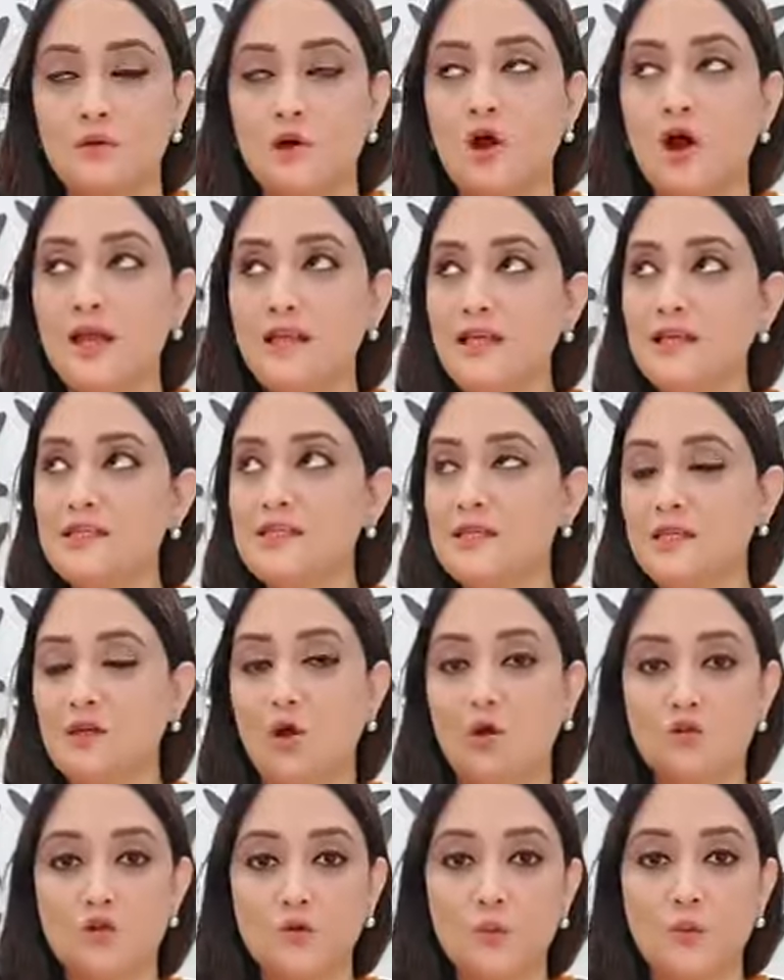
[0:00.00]
হয় না যে
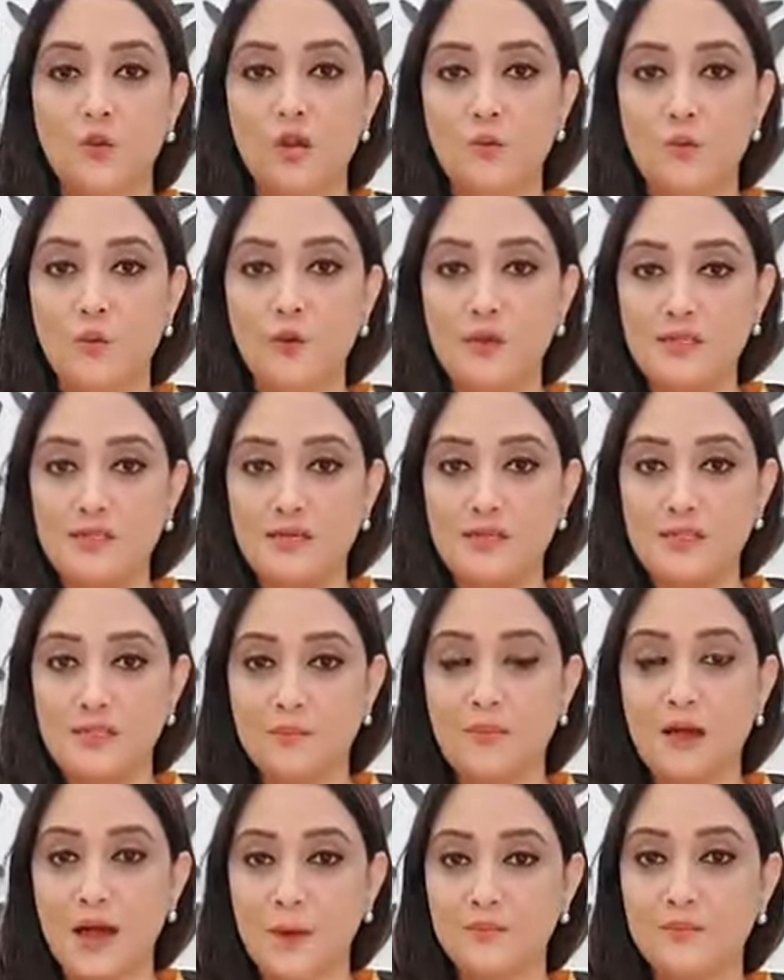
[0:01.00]
কটন পরার পরে যে একটা
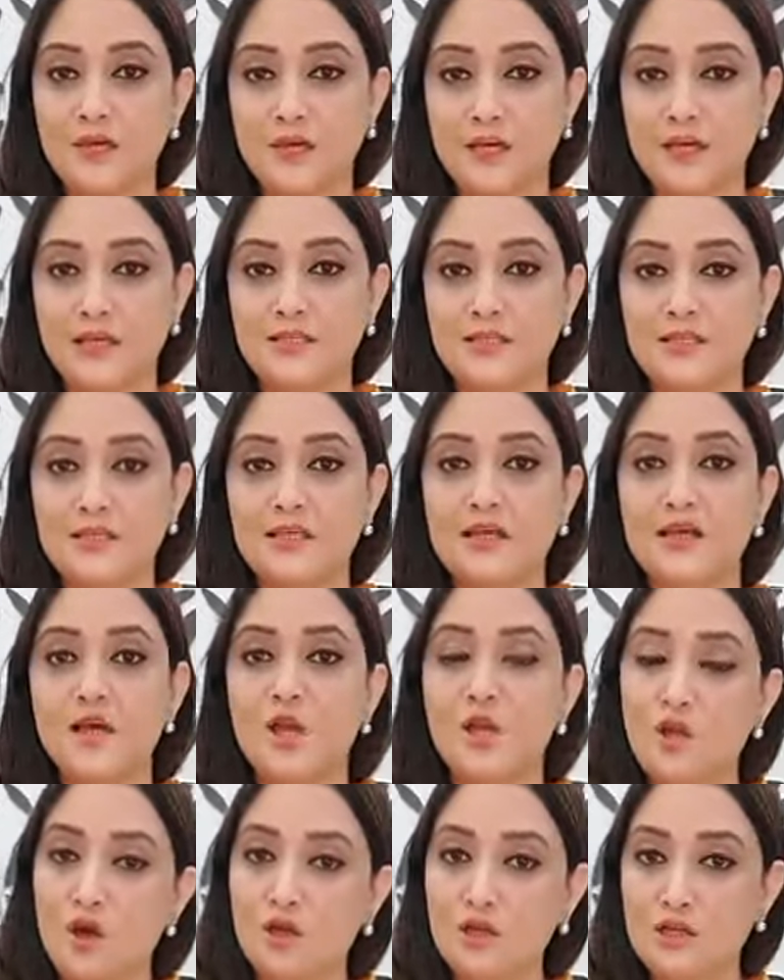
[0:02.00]
ভাব থাকে যে
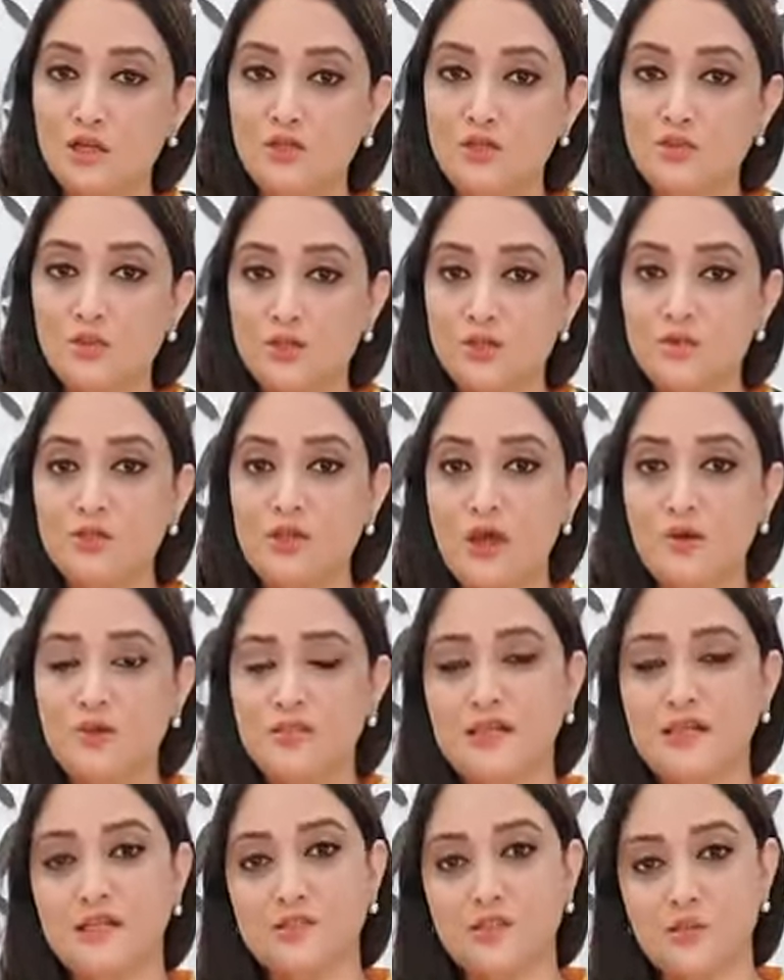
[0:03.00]
লন কিন্তু একটু ইয়া হয়ে
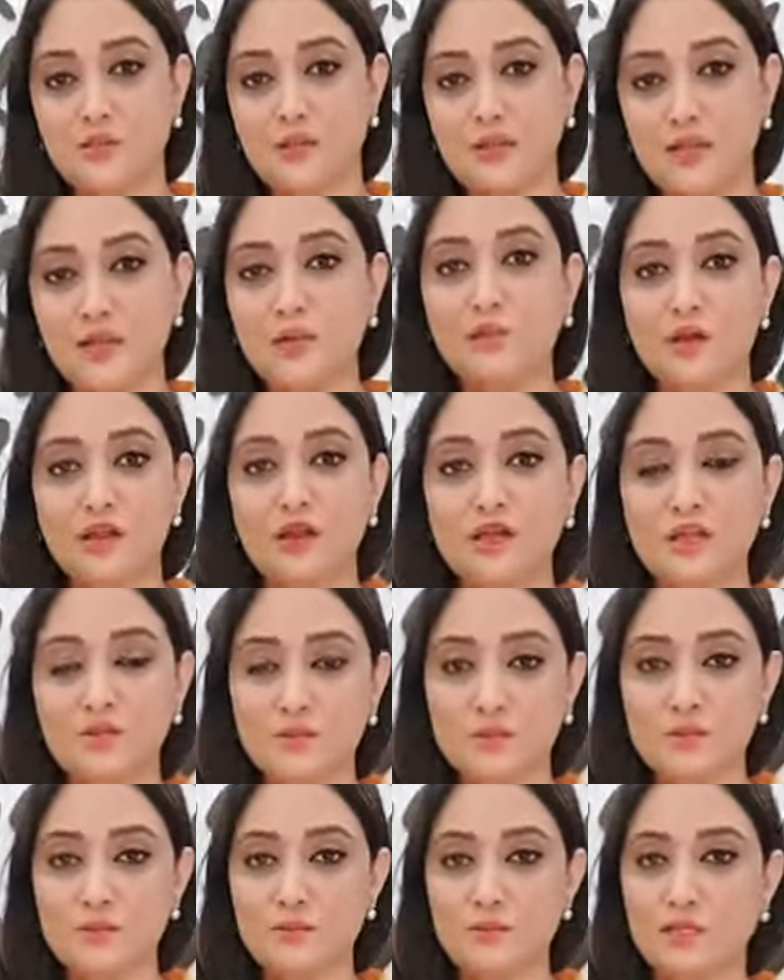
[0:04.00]
যায় একদম মানে মনে হয়
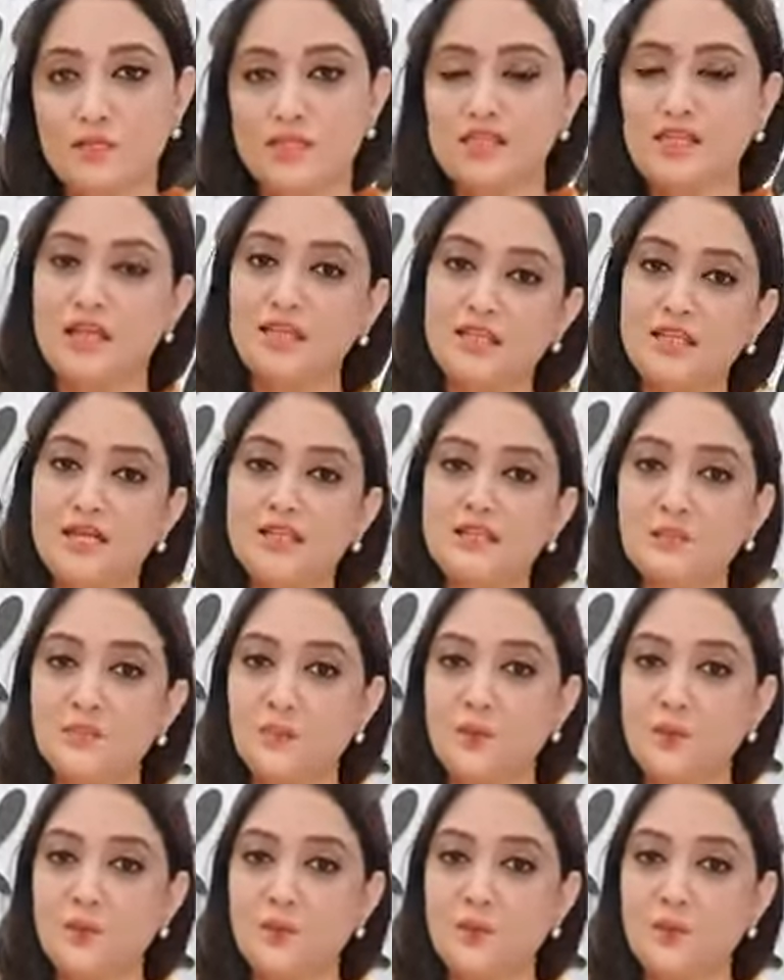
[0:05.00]
মানে সাত দিন আট দিন